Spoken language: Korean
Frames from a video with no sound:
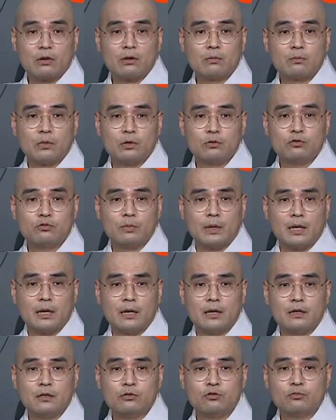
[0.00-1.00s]
저건 뭐
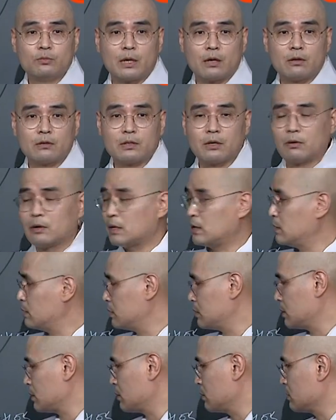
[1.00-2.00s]
유마 유마 거사와
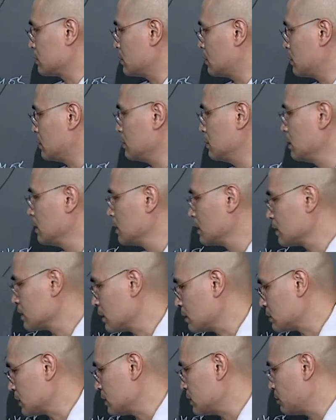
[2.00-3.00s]
관련된 경전.
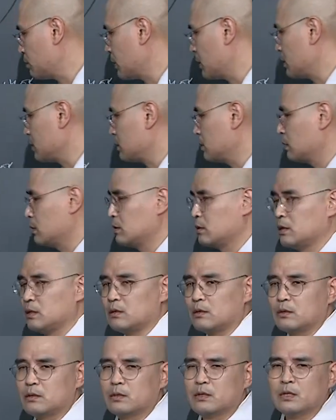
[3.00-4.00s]
천지 배연경은
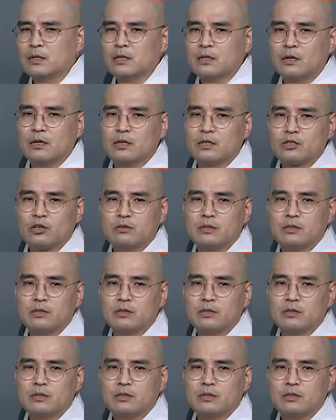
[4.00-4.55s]
이건 어,